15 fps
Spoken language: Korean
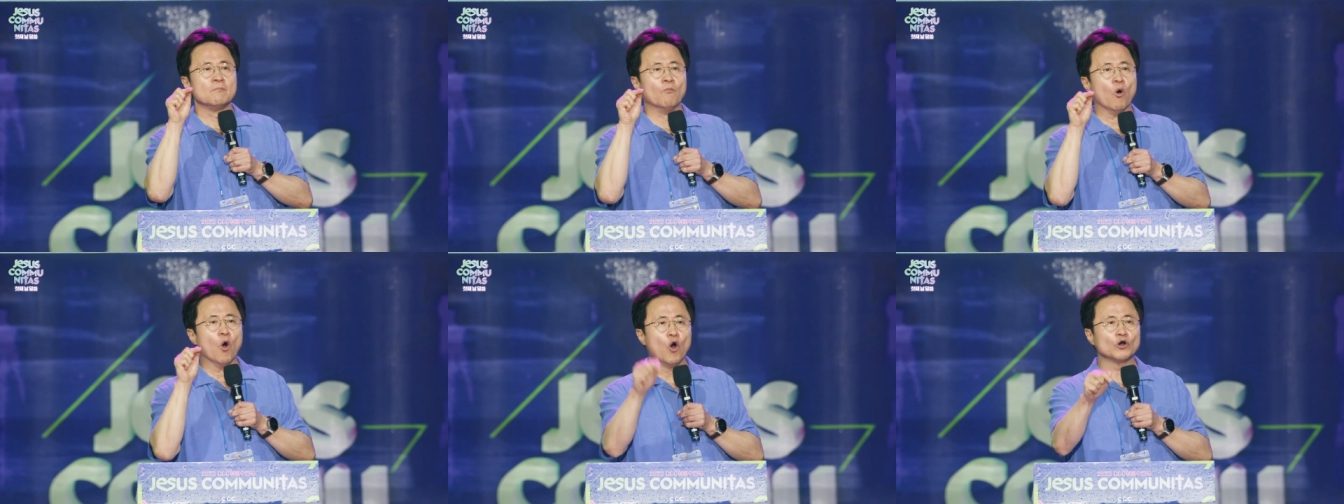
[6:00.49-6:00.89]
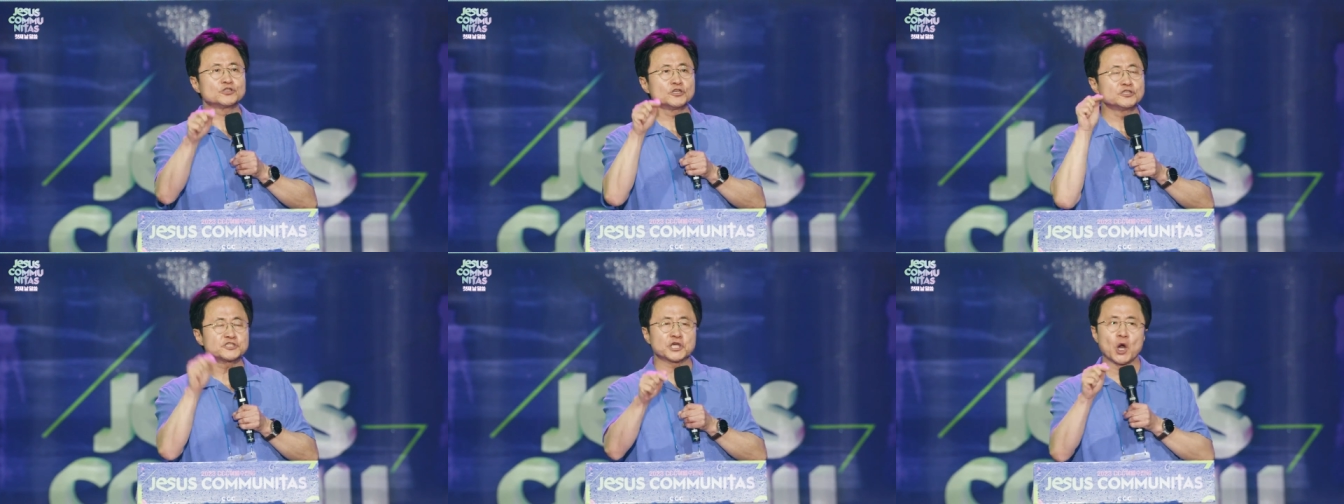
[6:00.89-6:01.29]

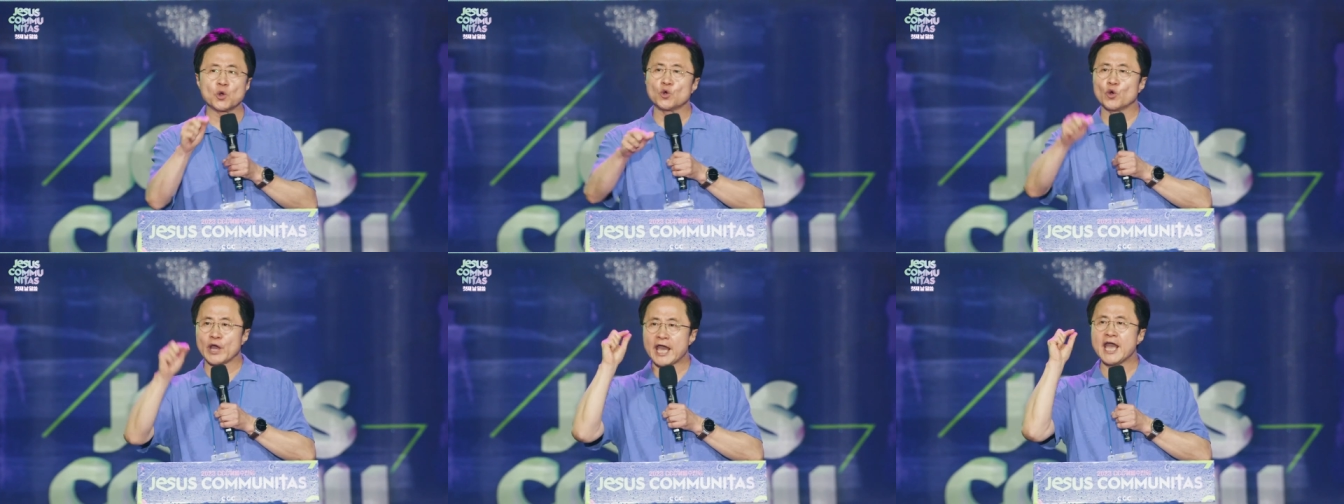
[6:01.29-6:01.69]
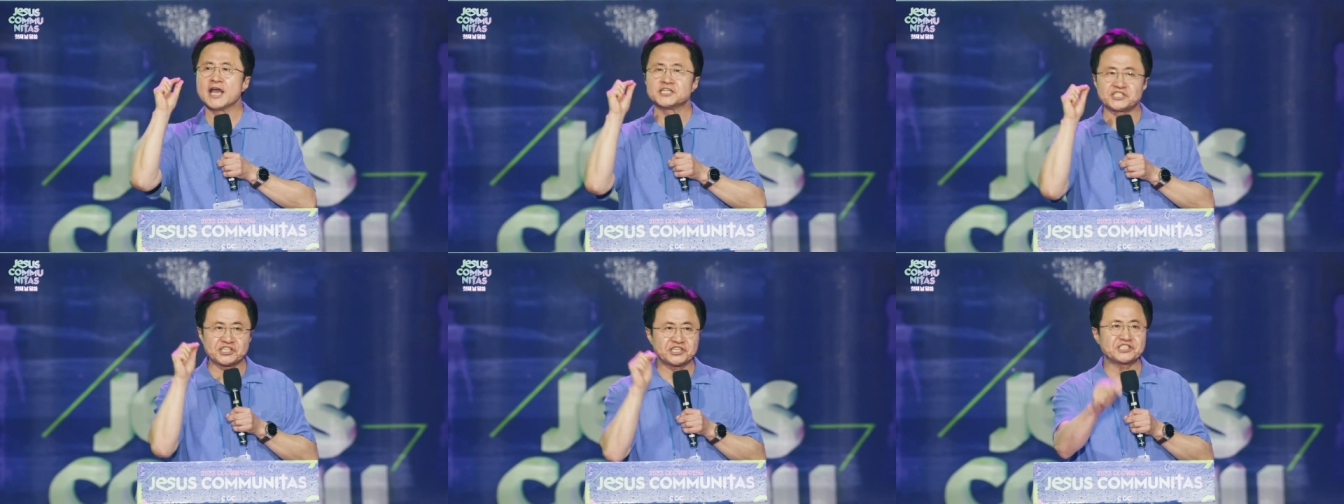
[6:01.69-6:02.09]
모든 성공의
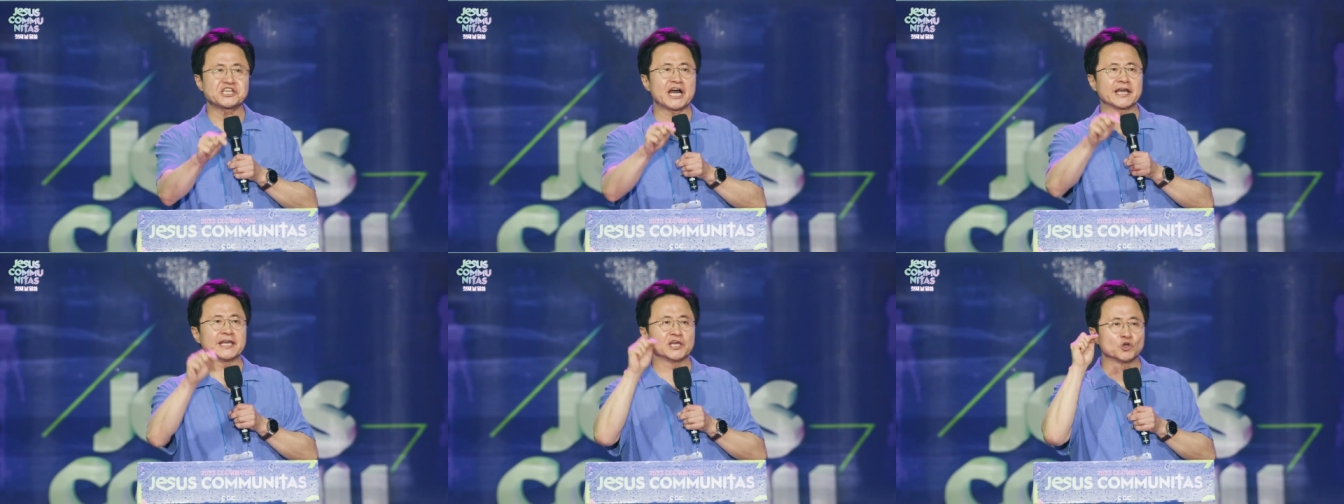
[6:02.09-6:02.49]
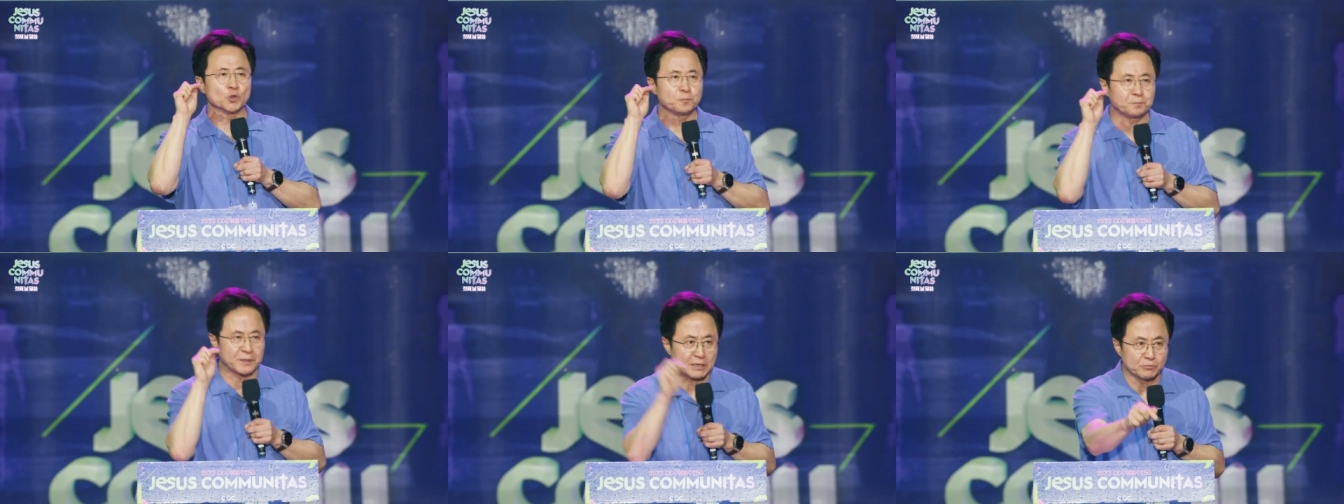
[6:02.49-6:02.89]
시작이 있고
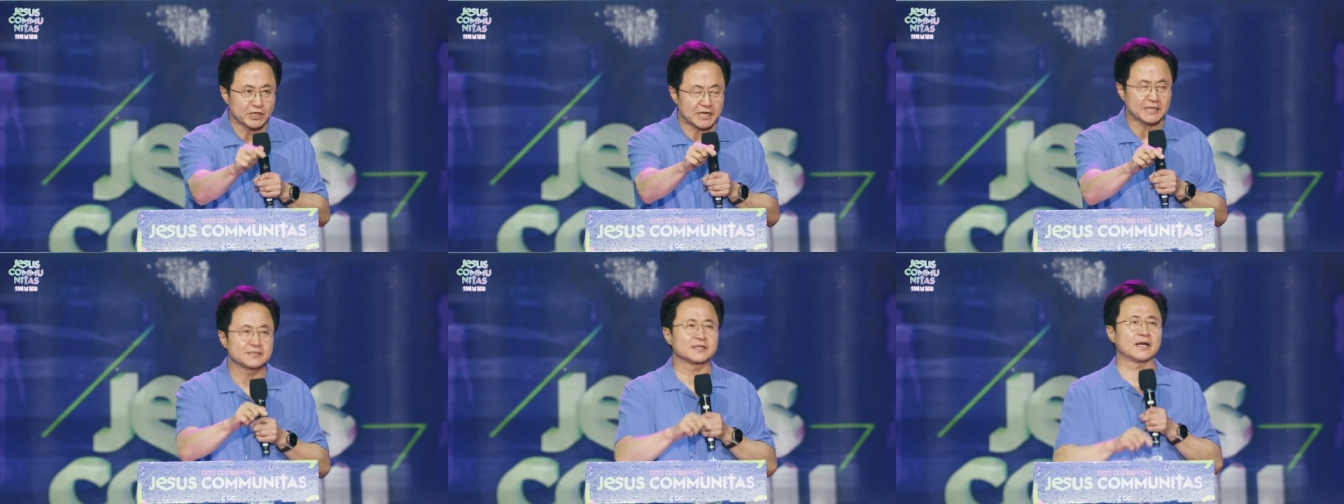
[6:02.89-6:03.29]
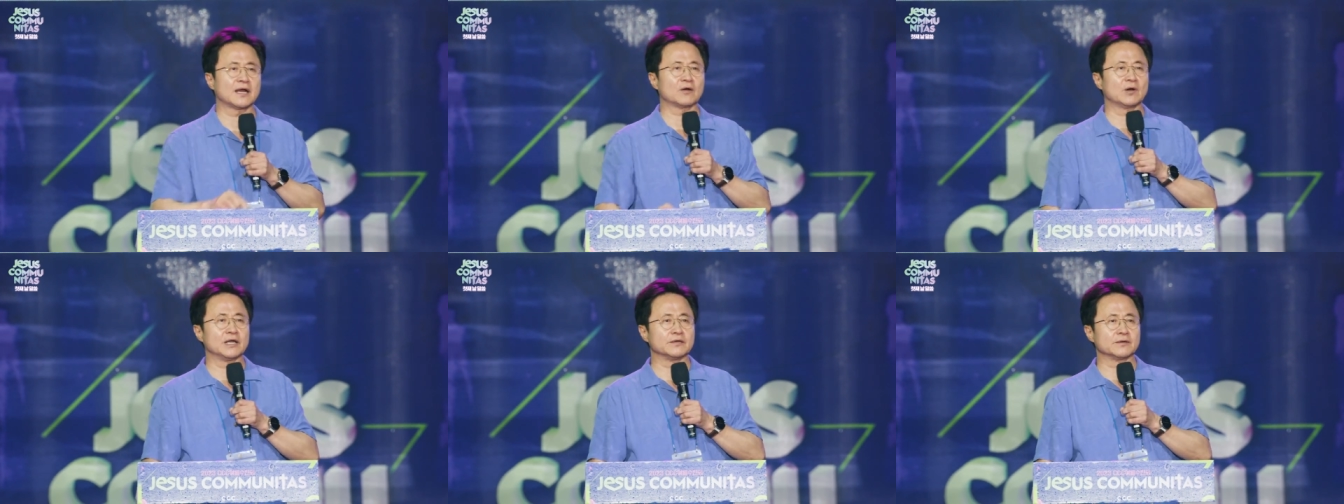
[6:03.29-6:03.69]
비밀이
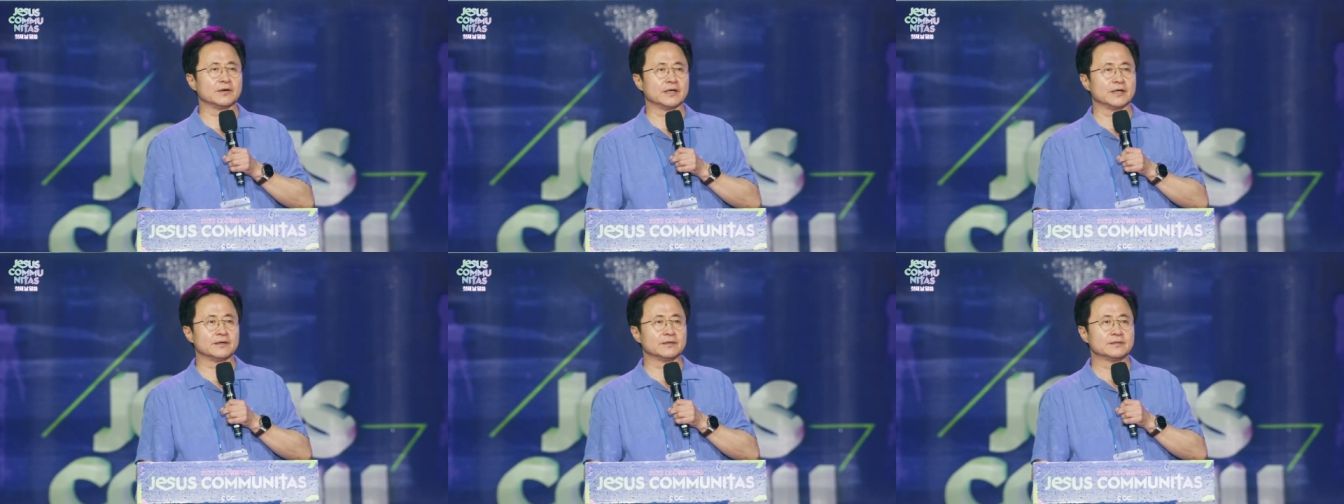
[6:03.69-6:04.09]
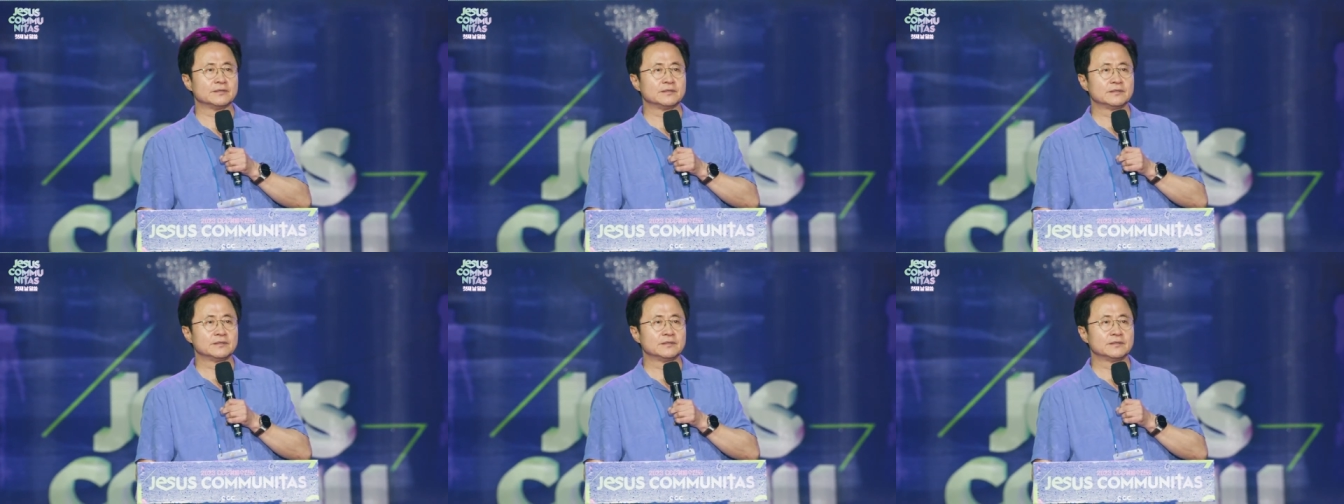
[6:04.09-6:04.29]
있다라고 하는 거예요.